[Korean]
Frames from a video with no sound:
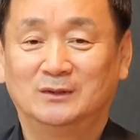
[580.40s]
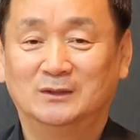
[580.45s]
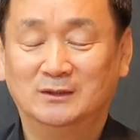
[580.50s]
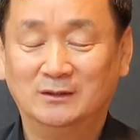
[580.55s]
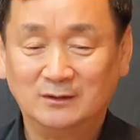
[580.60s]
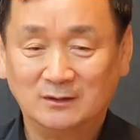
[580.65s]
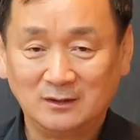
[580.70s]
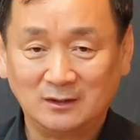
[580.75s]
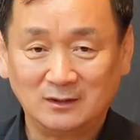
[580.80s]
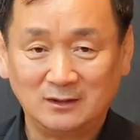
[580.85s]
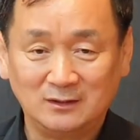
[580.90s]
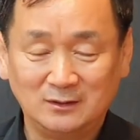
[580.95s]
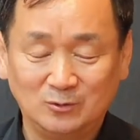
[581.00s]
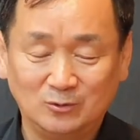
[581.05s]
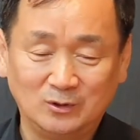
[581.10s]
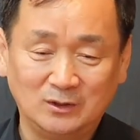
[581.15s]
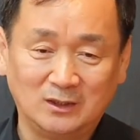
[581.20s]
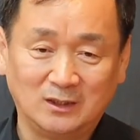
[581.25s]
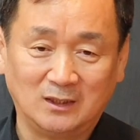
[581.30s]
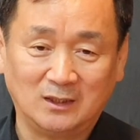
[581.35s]
그때 이제
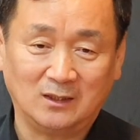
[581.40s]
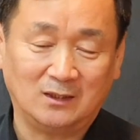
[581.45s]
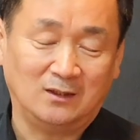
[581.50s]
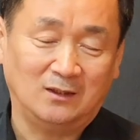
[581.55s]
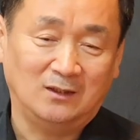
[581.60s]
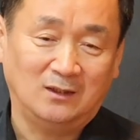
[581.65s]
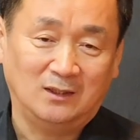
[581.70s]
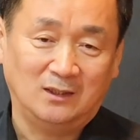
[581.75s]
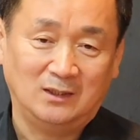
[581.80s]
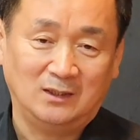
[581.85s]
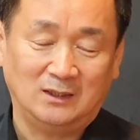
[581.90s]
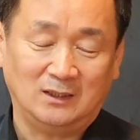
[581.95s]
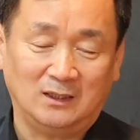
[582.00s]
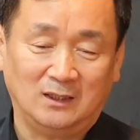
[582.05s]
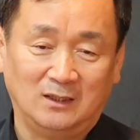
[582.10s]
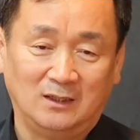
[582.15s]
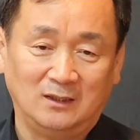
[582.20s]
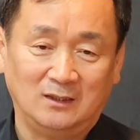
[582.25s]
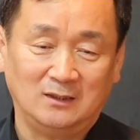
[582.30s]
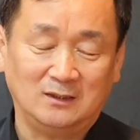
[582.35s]
우리가
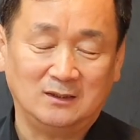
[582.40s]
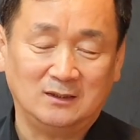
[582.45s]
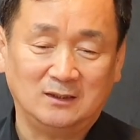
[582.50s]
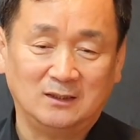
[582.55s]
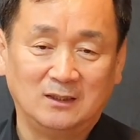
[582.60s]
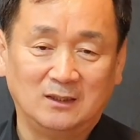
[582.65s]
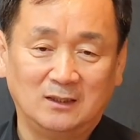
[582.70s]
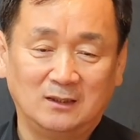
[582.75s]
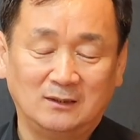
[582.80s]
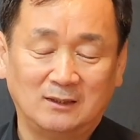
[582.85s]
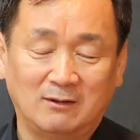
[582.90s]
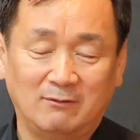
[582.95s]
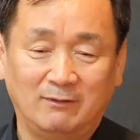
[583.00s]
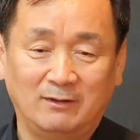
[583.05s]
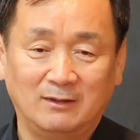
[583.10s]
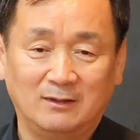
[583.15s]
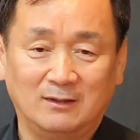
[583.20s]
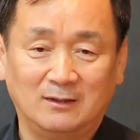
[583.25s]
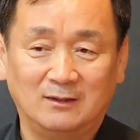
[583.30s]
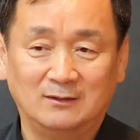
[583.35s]
야, 이 기계
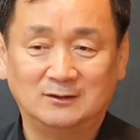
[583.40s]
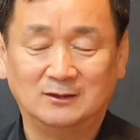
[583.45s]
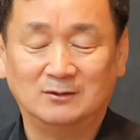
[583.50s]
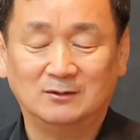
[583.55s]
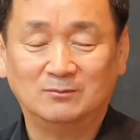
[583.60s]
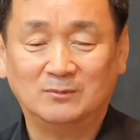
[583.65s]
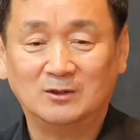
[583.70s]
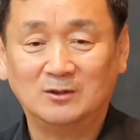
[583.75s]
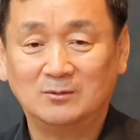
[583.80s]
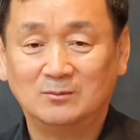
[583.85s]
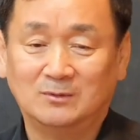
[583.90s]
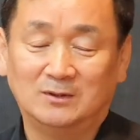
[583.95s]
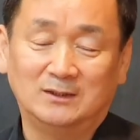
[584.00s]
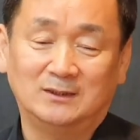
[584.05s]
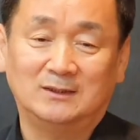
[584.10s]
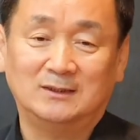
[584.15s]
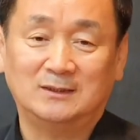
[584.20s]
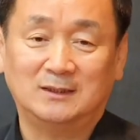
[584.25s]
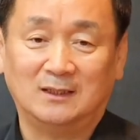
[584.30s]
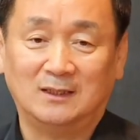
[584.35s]
사회가 정말로
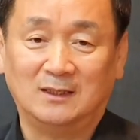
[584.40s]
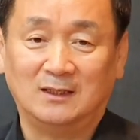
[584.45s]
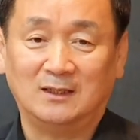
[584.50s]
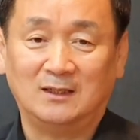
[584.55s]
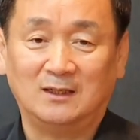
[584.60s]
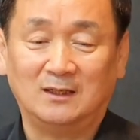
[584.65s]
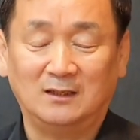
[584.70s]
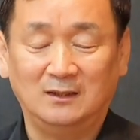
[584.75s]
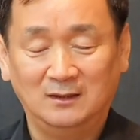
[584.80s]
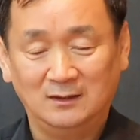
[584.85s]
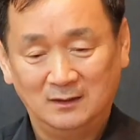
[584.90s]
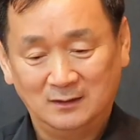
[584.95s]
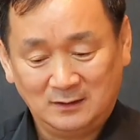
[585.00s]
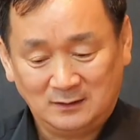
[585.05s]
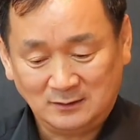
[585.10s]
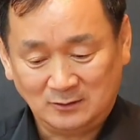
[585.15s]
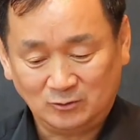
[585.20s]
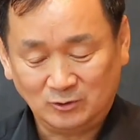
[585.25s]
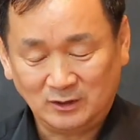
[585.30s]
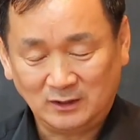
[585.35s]
멋있다.
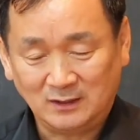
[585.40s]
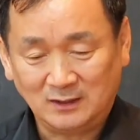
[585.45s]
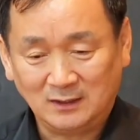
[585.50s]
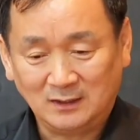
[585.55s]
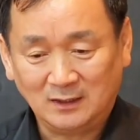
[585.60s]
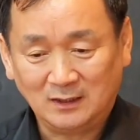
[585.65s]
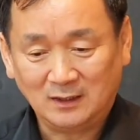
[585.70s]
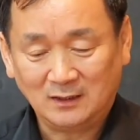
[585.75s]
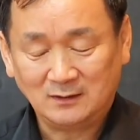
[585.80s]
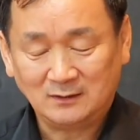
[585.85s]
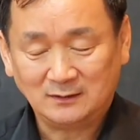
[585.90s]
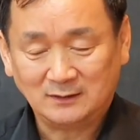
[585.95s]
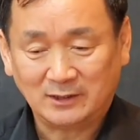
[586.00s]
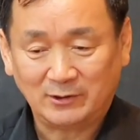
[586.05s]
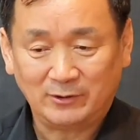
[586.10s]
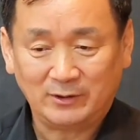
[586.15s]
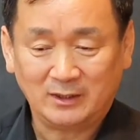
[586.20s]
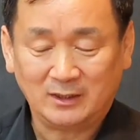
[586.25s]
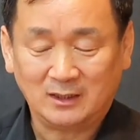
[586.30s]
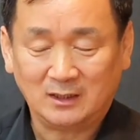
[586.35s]
그래서 우리 인간
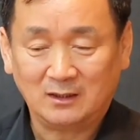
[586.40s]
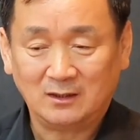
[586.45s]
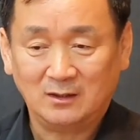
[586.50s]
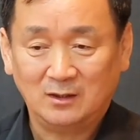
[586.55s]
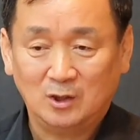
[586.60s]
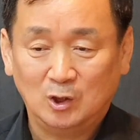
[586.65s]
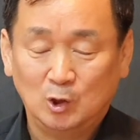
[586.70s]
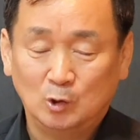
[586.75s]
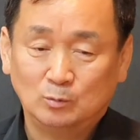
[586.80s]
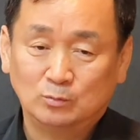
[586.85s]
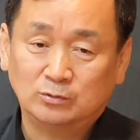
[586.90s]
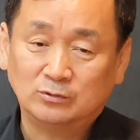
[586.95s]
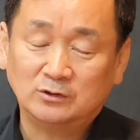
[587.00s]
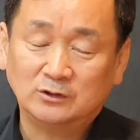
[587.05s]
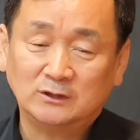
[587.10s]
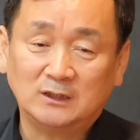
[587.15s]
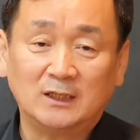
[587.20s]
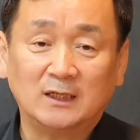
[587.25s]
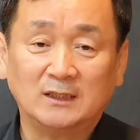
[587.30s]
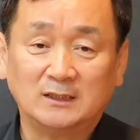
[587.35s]
사회가
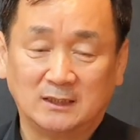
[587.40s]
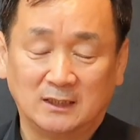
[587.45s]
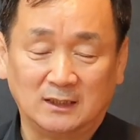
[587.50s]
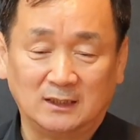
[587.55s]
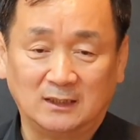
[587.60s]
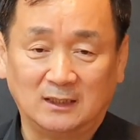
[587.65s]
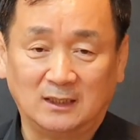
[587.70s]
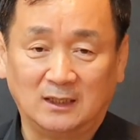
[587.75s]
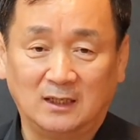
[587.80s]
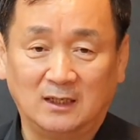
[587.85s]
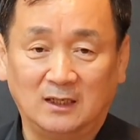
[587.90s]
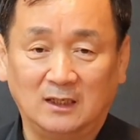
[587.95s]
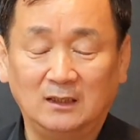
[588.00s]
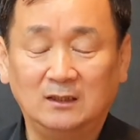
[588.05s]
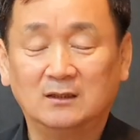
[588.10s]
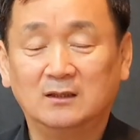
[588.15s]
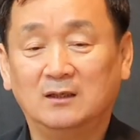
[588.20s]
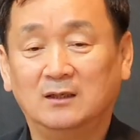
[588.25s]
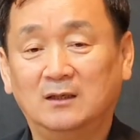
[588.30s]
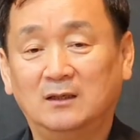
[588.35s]
풍성해지겠다.
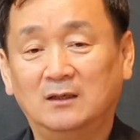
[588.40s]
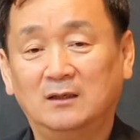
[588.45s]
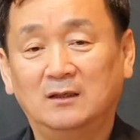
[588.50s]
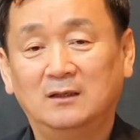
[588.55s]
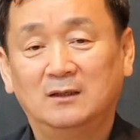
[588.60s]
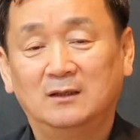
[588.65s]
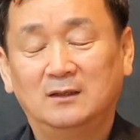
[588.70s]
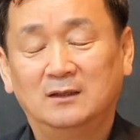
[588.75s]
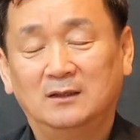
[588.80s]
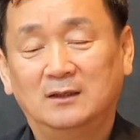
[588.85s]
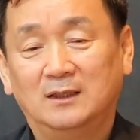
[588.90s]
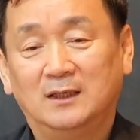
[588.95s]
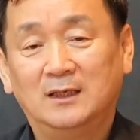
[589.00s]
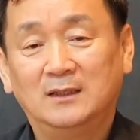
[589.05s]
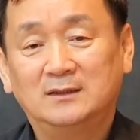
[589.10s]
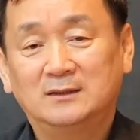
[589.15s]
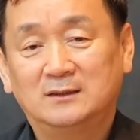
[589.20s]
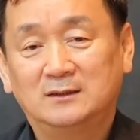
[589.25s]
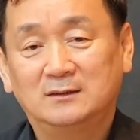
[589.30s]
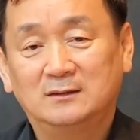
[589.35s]
이렇게
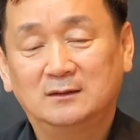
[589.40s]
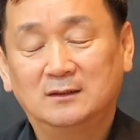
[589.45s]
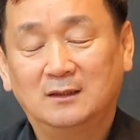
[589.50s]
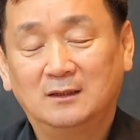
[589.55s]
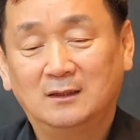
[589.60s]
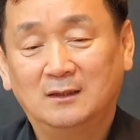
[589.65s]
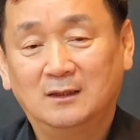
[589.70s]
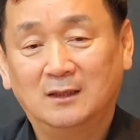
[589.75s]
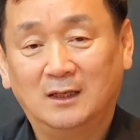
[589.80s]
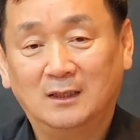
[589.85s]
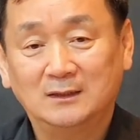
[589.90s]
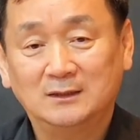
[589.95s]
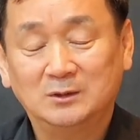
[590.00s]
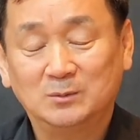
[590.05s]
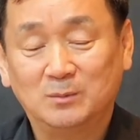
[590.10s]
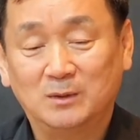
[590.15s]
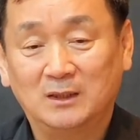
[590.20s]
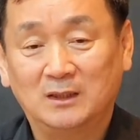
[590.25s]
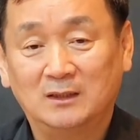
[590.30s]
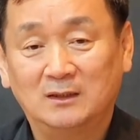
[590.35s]

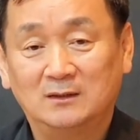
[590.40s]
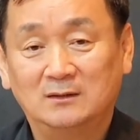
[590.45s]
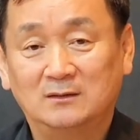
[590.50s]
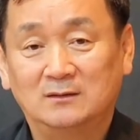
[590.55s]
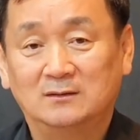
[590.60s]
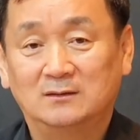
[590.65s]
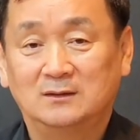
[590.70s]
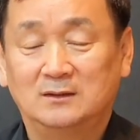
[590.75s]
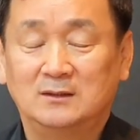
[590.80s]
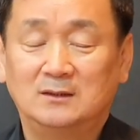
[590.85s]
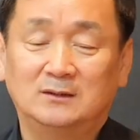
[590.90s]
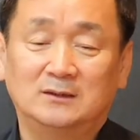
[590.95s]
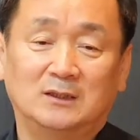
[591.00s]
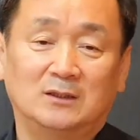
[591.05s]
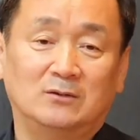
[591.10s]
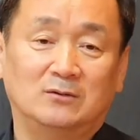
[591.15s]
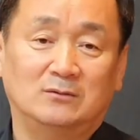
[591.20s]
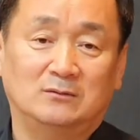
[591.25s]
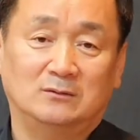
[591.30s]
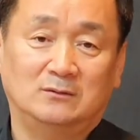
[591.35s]
예측하지만
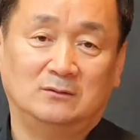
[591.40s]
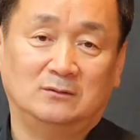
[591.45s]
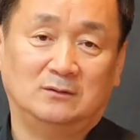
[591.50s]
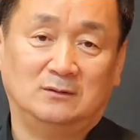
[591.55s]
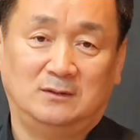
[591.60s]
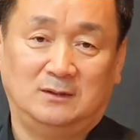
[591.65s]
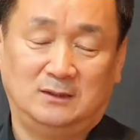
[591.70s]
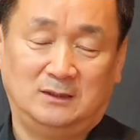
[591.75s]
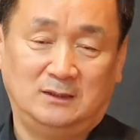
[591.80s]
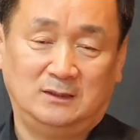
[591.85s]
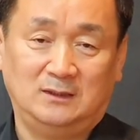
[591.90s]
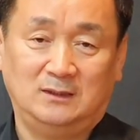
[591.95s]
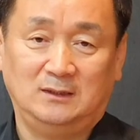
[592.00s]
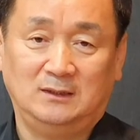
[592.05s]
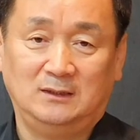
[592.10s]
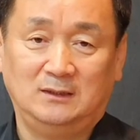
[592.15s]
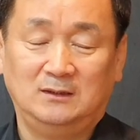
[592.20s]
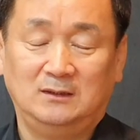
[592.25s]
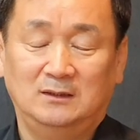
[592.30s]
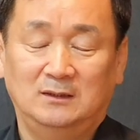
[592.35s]
실제로는
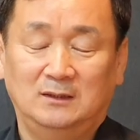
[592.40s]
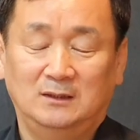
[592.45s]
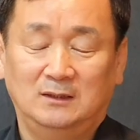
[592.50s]
그렇지